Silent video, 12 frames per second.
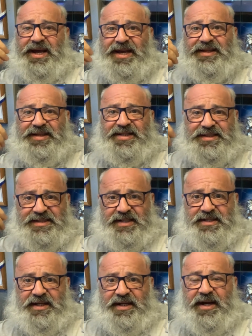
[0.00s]
Это
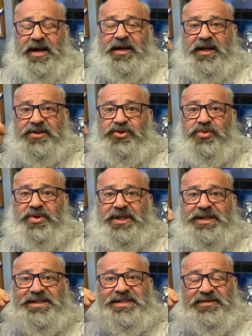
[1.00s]
техника,
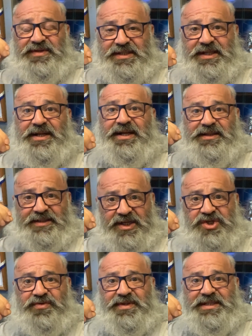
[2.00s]
которая действительно
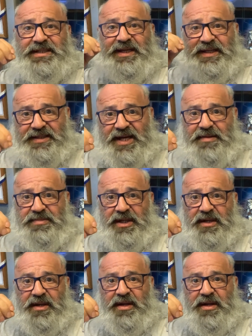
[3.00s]
оттачивается годами.